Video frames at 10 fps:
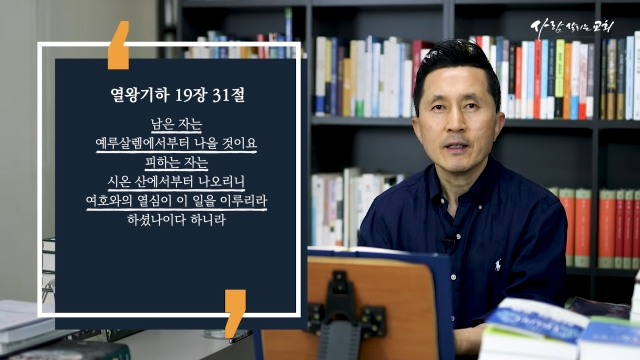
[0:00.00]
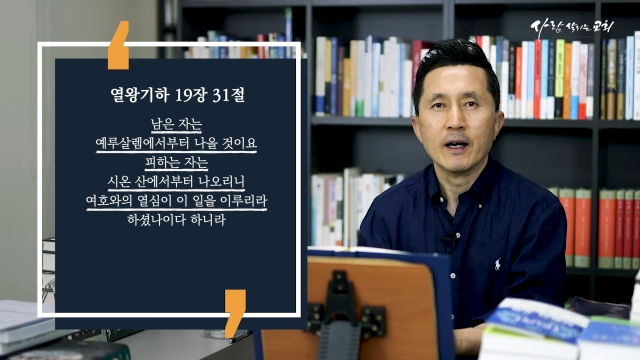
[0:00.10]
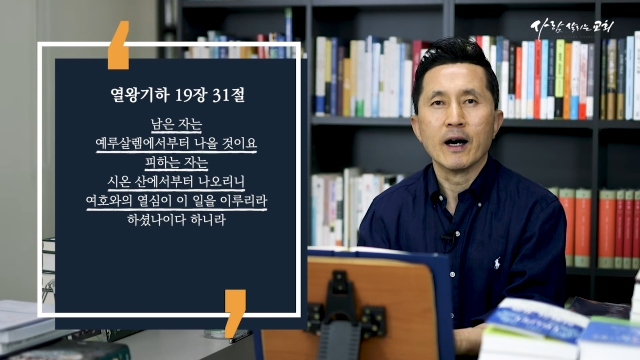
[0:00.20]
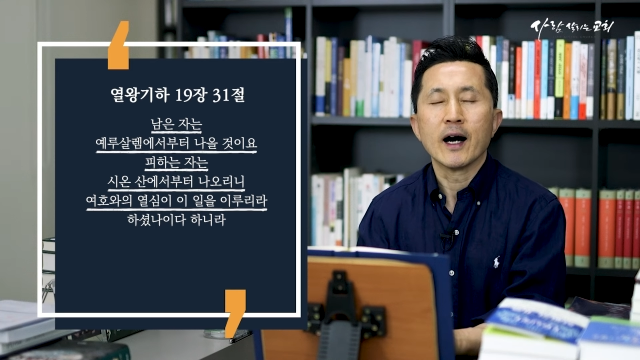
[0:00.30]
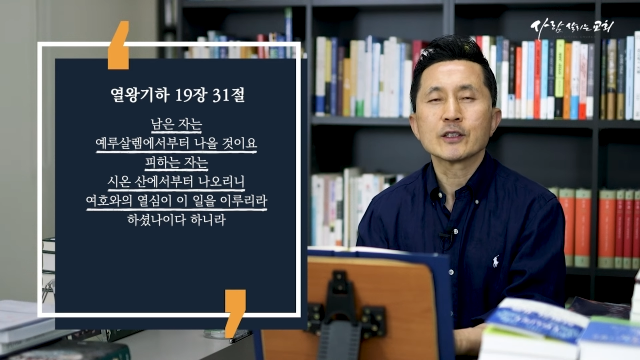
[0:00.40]

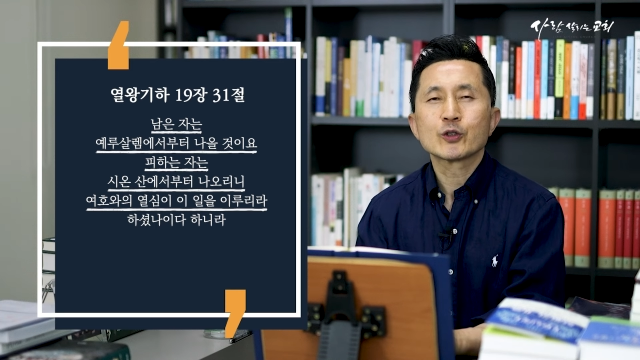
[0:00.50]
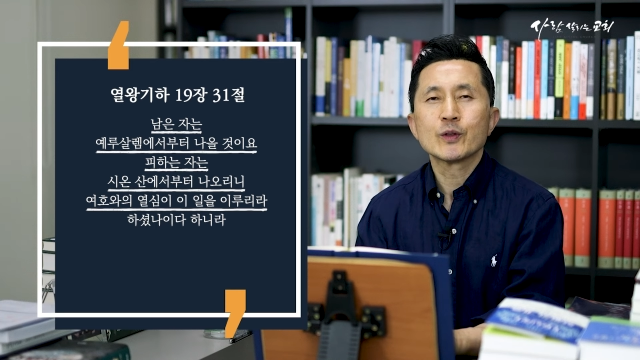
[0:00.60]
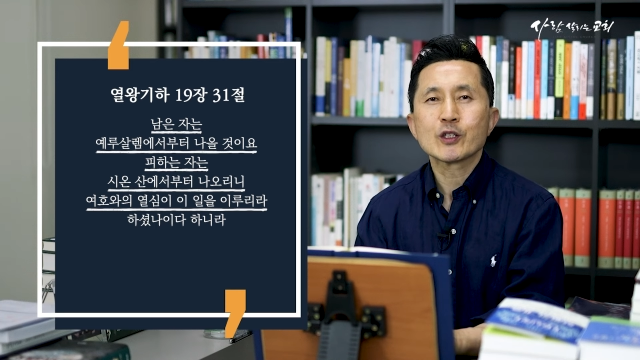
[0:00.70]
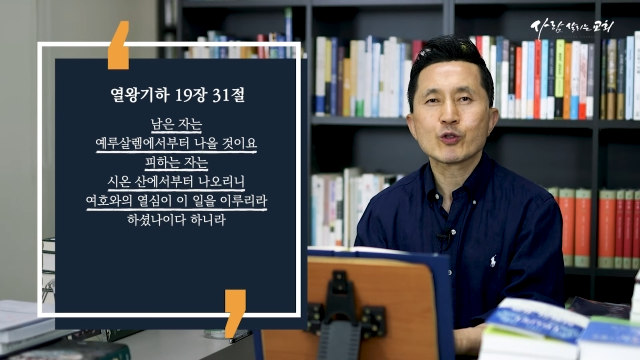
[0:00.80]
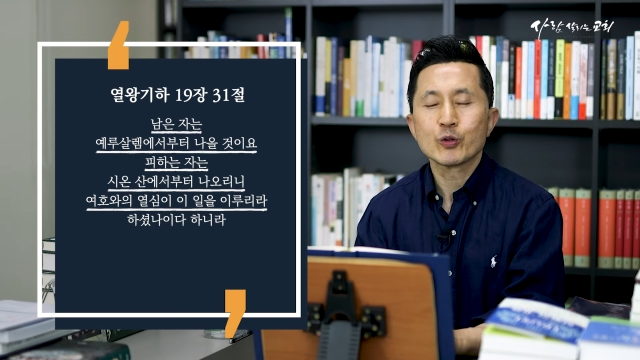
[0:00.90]
아,
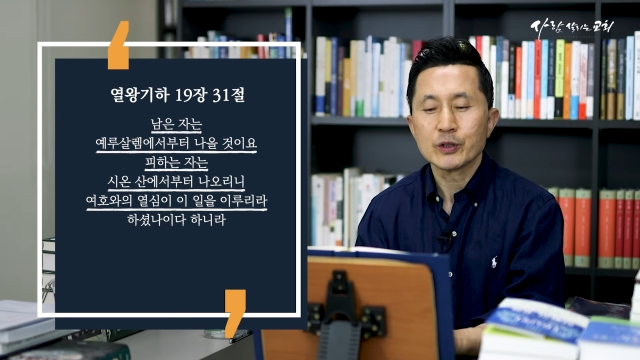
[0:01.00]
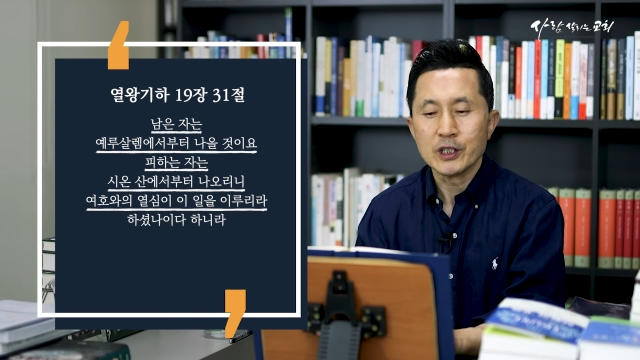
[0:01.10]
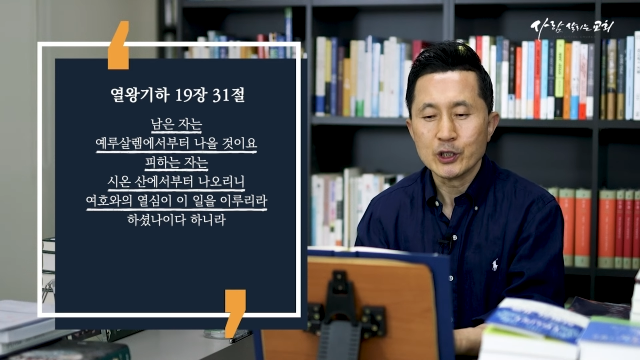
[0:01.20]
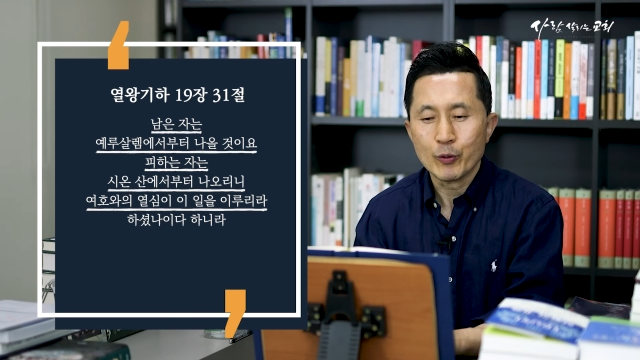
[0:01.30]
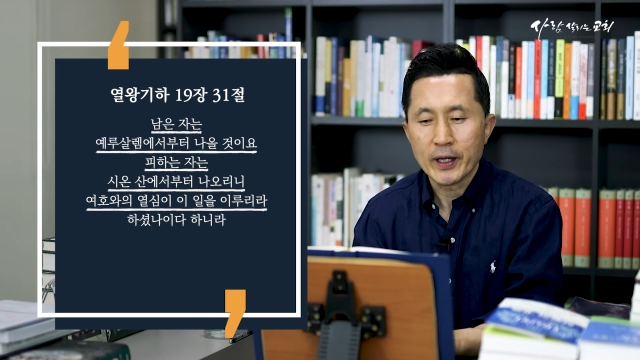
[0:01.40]
아수르의 수도
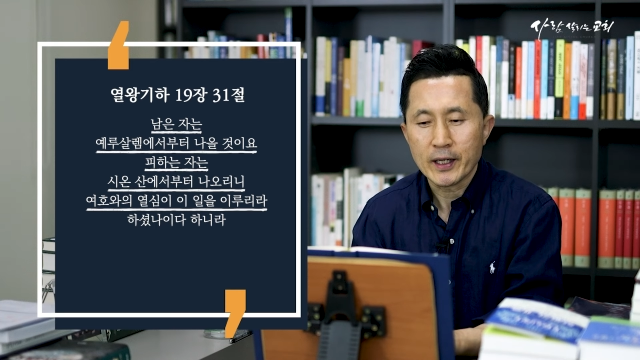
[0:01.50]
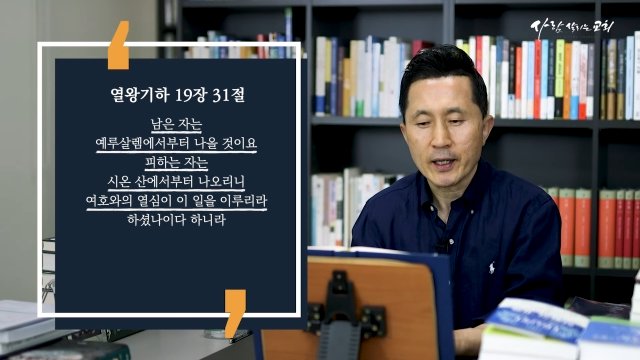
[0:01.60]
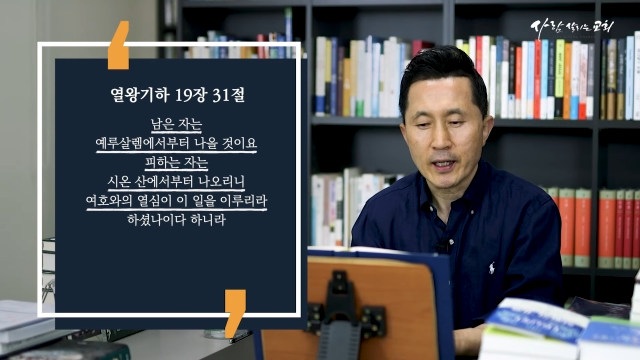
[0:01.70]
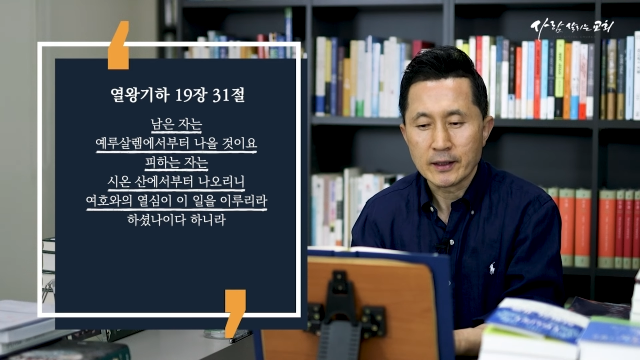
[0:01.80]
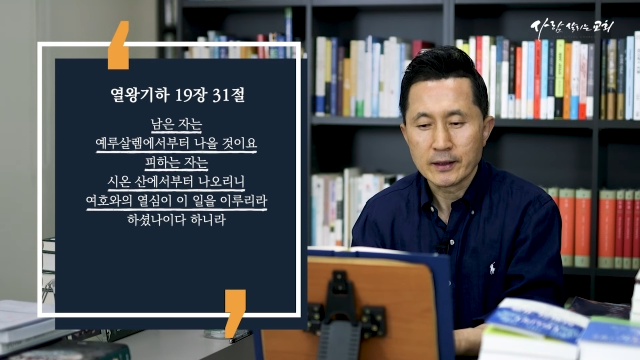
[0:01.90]

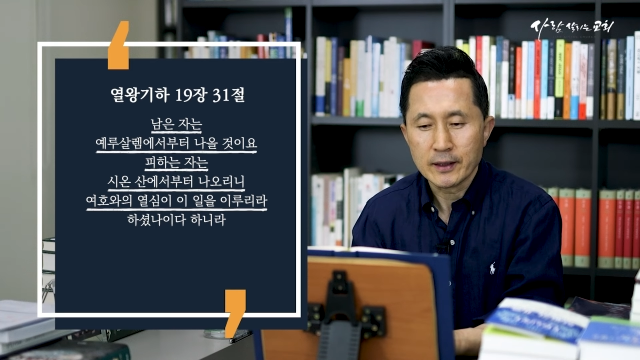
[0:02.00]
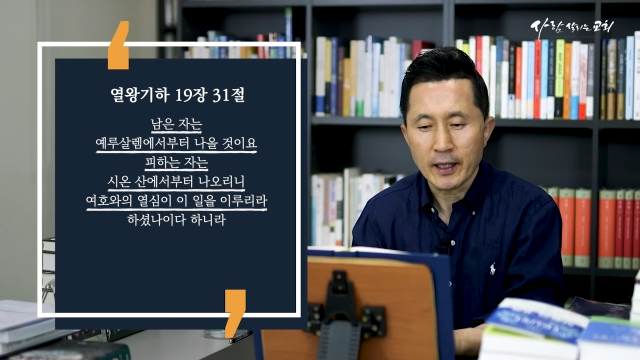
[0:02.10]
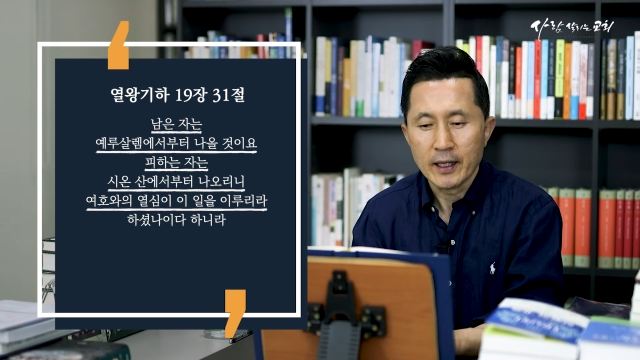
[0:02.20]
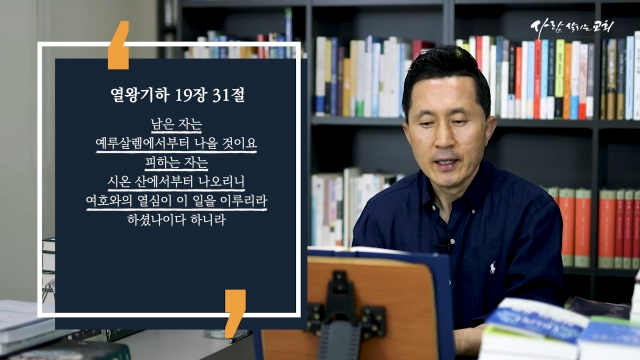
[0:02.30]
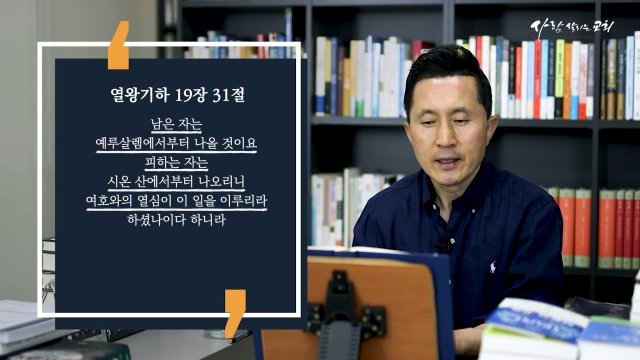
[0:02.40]
니누아에
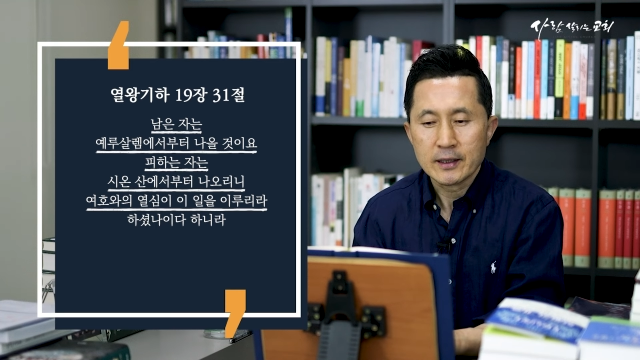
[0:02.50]
갔는데